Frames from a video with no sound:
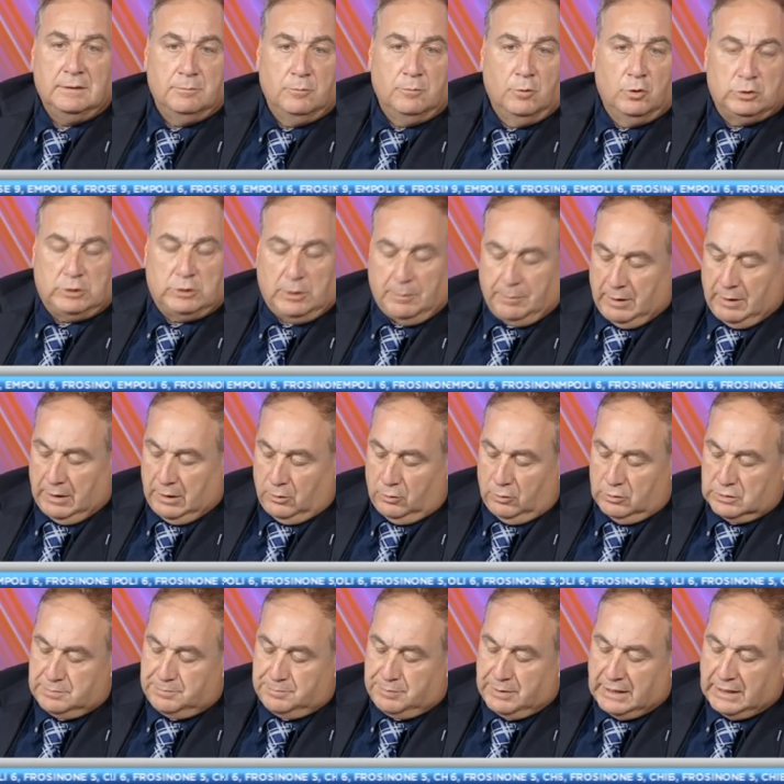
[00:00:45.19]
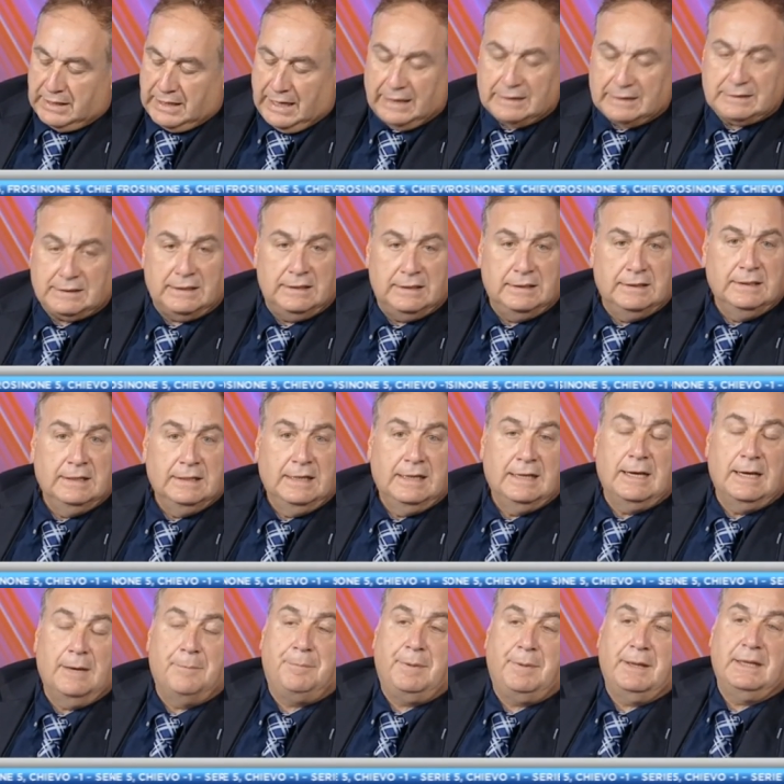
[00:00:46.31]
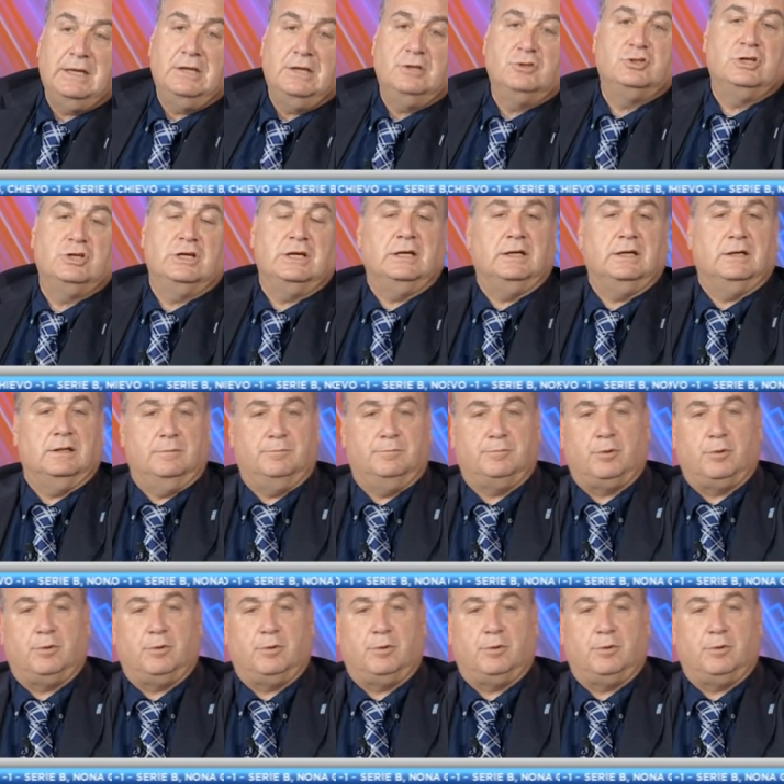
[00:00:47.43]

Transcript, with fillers: molte palle gol sprecate e a Parigi eh,